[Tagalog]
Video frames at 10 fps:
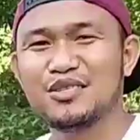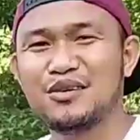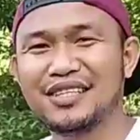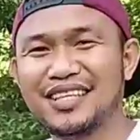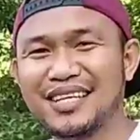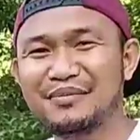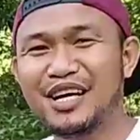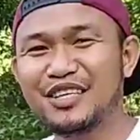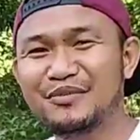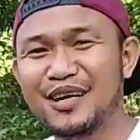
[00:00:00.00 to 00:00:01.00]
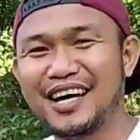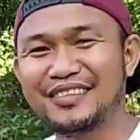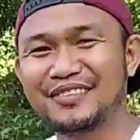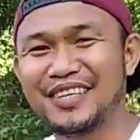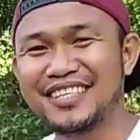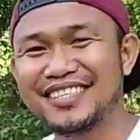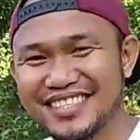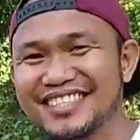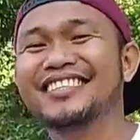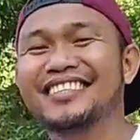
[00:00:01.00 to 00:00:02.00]
So, handa na ba kayo mga
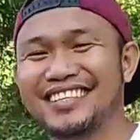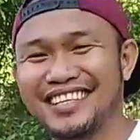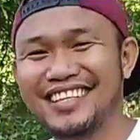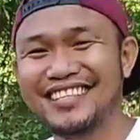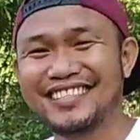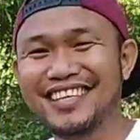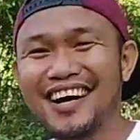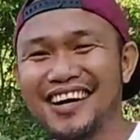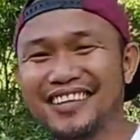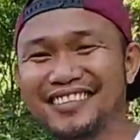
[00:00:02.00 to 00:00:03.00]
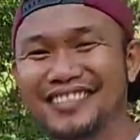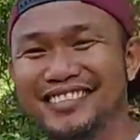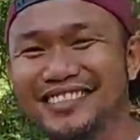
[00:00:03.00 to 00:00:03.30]
kanukis? Let's go!